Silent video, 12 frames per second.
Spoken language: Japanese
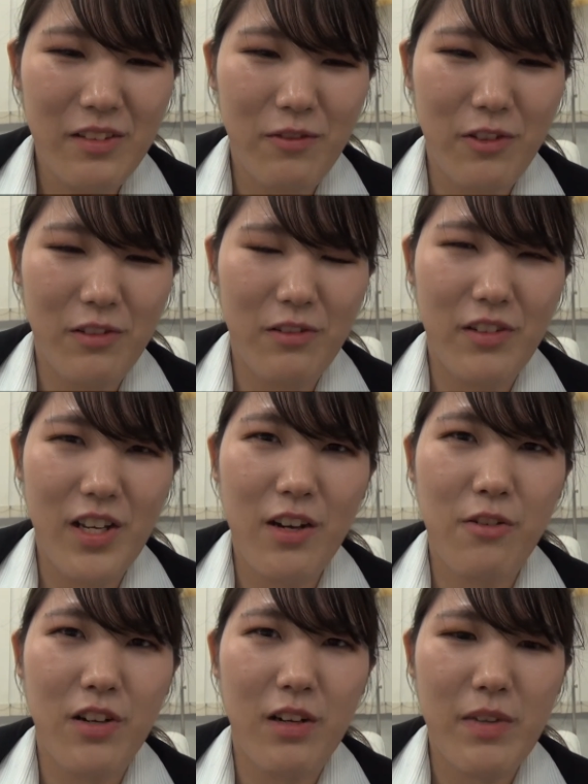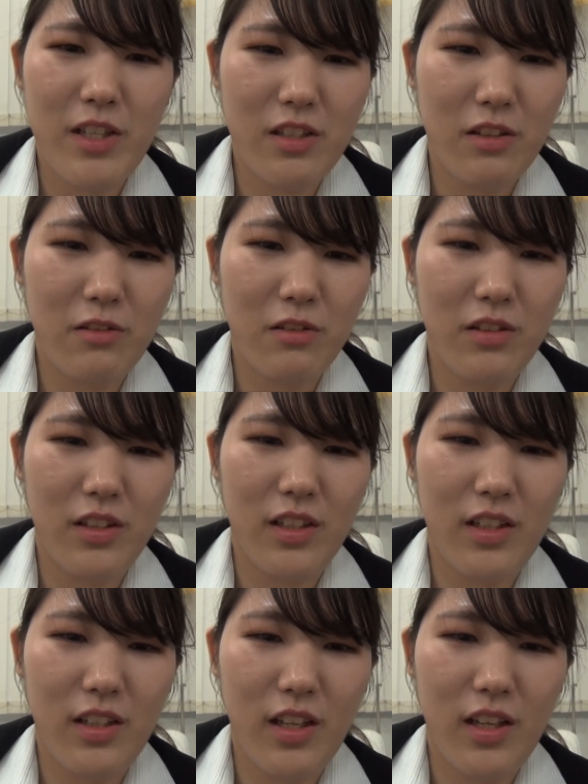ものを何個か見繕って
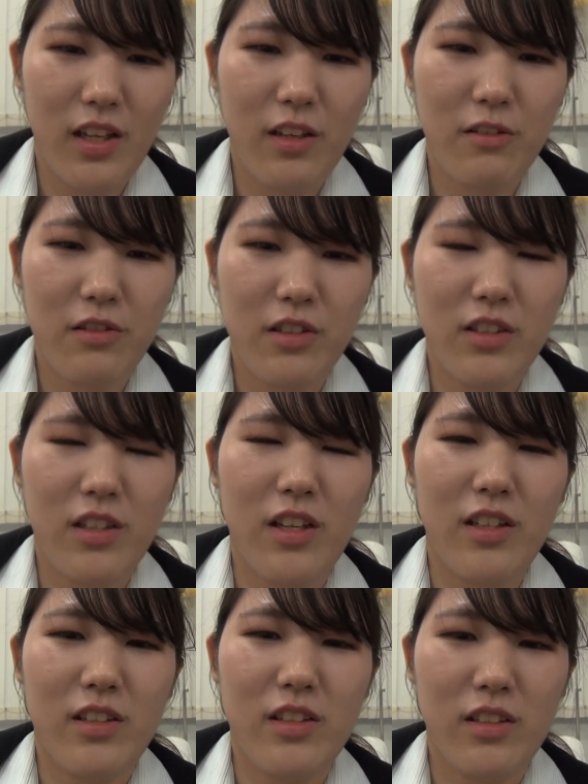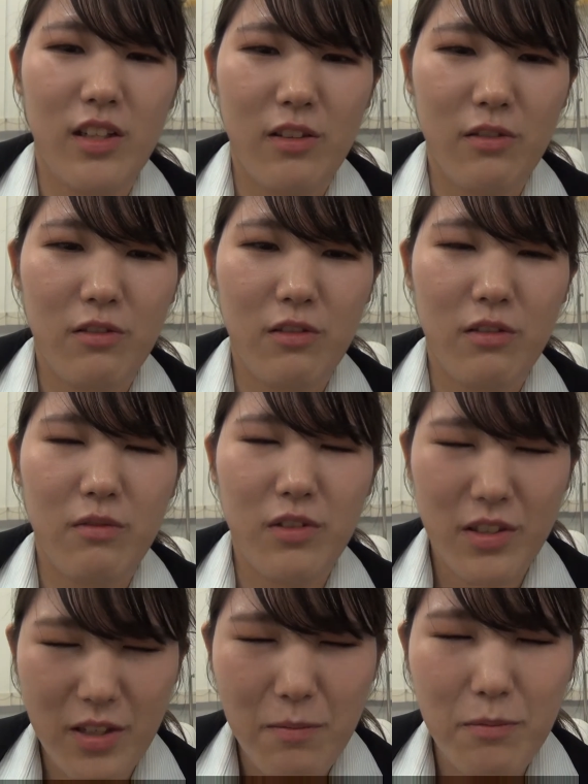きて用意してたんですけど、もう
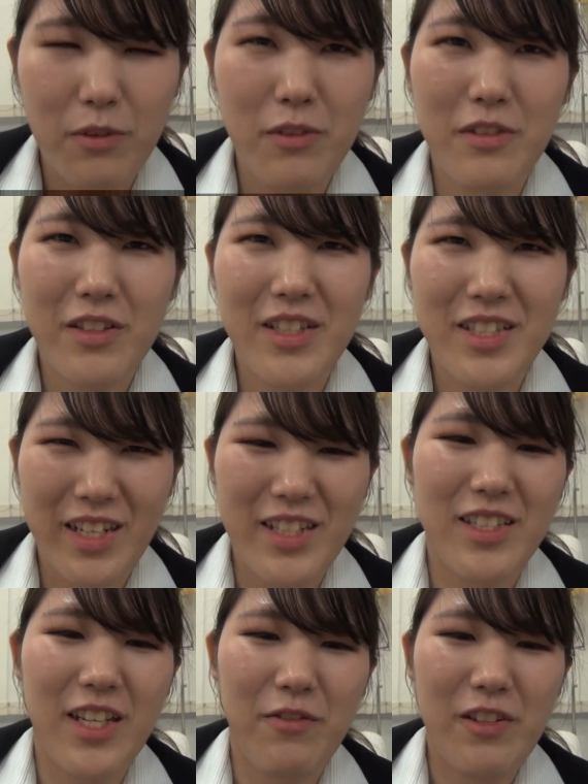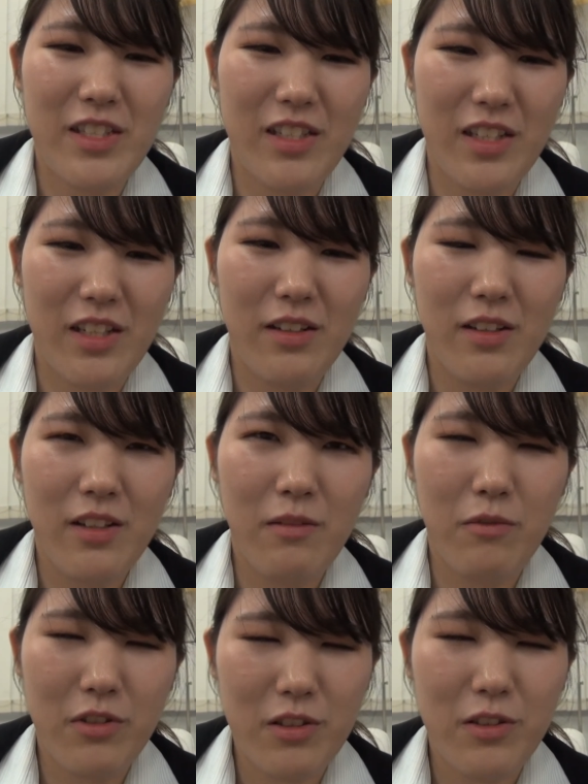全部使っちゃいましたね。
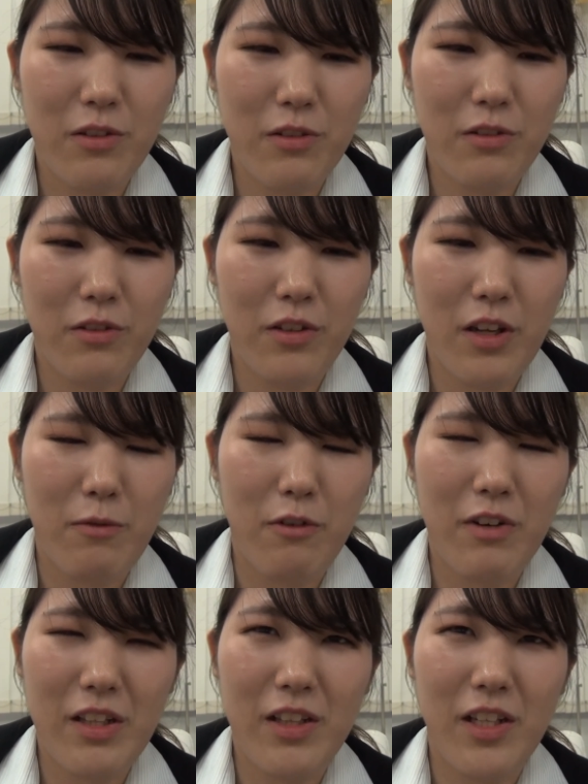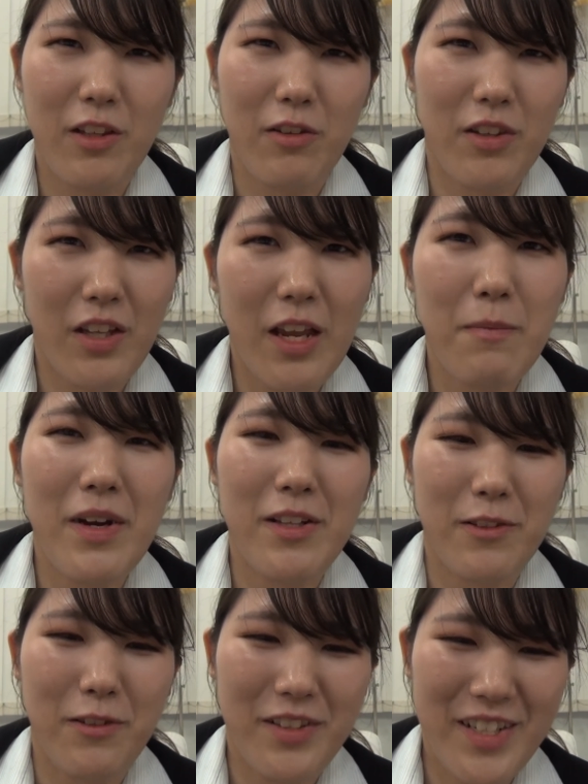もうすっごいもう終わった後は大
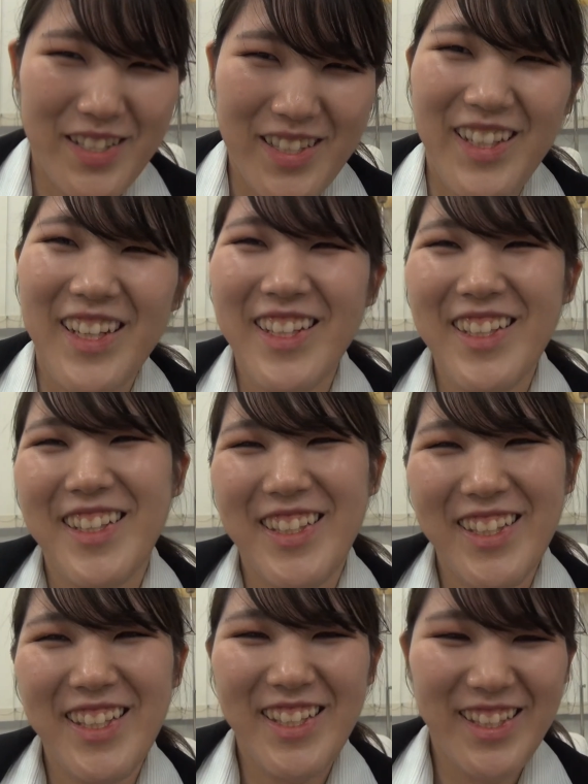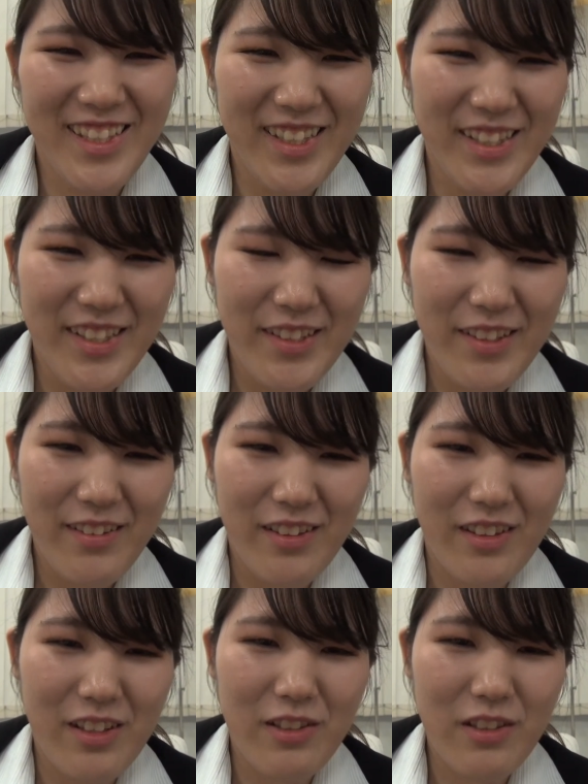満足でした。ま
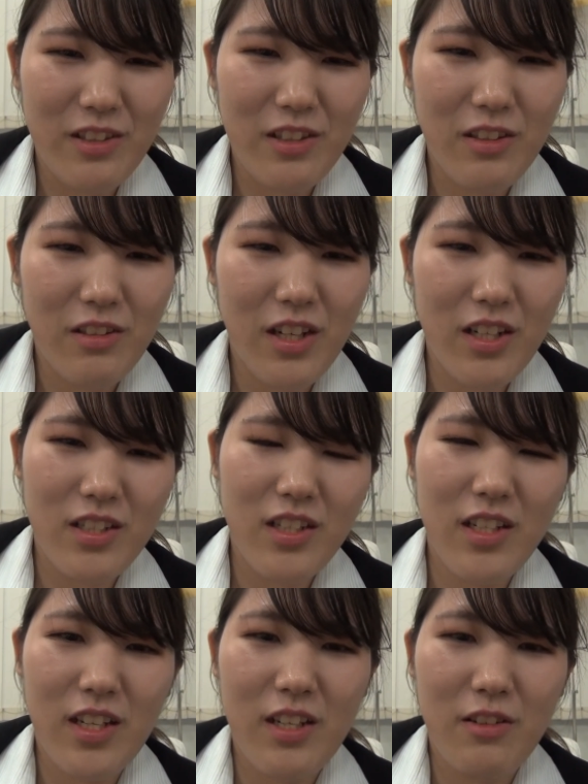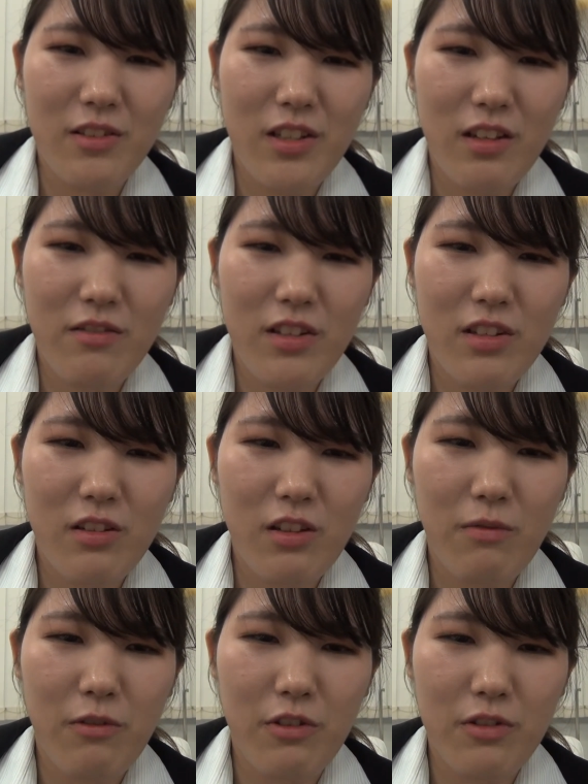た普通の鉢に寄せ植えする
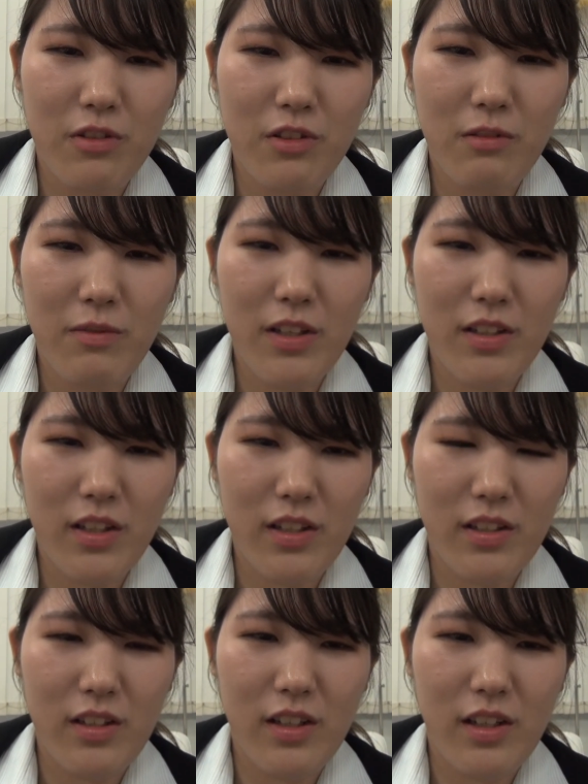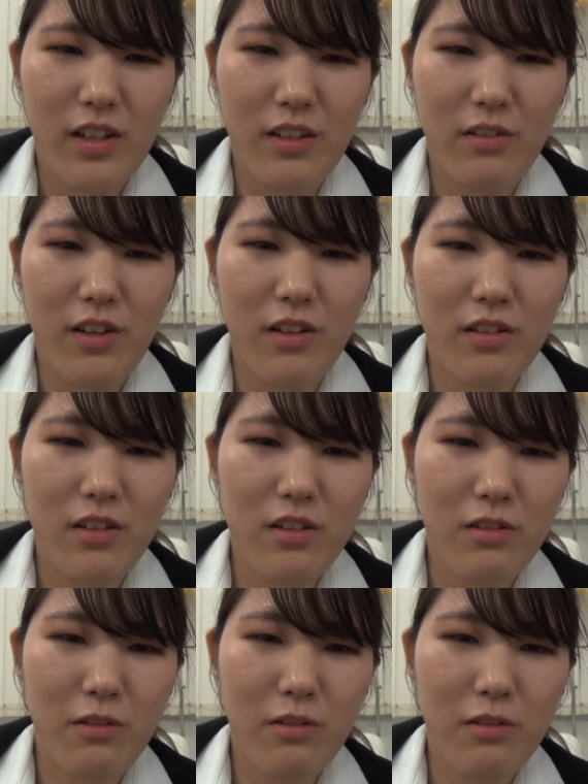のもおすすめで、あのひゃくえん